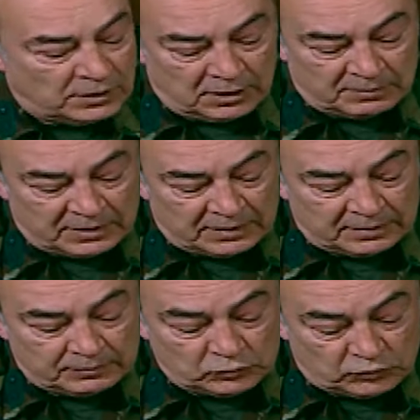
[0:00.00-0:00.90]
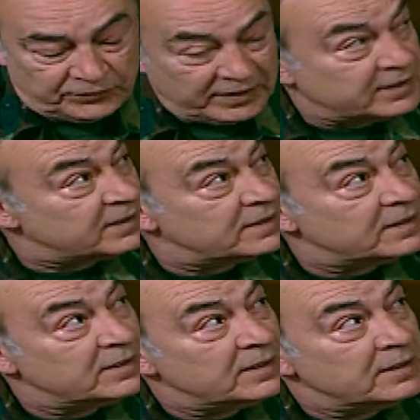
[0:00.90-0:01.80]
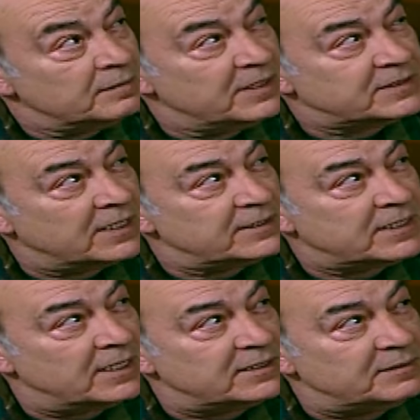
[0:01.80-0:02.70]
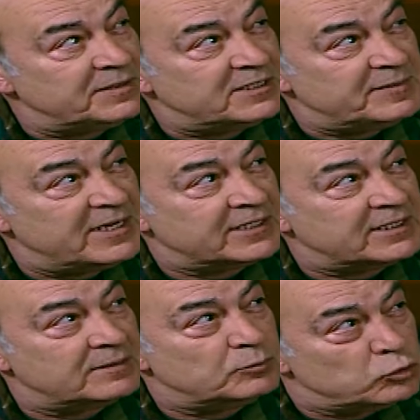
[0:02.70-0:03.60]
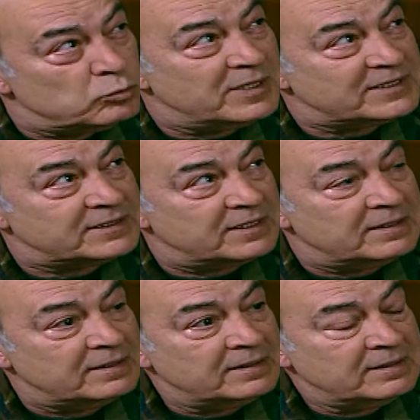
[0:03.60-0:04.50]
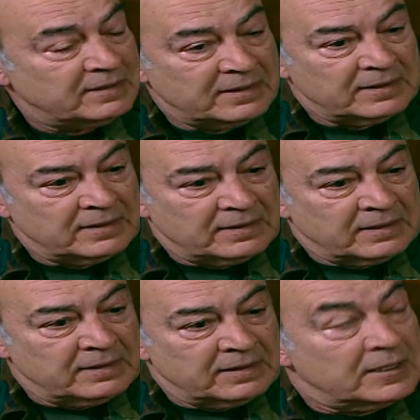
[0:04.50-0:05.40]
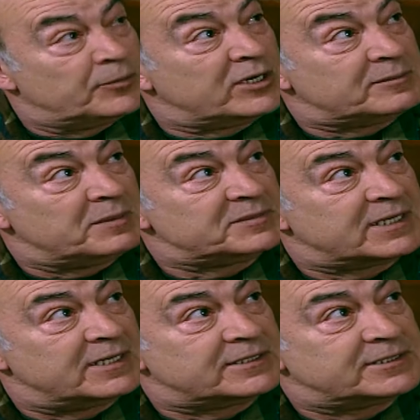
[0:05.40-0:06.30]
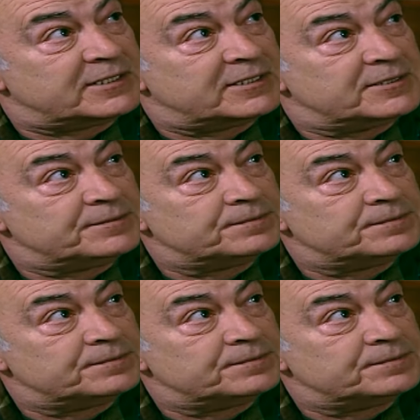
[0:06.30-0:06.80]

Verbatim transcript: Ama bu tüfek mesai saatinin bitimine kadar bulunmazsa rapor etmemiz gerekecek.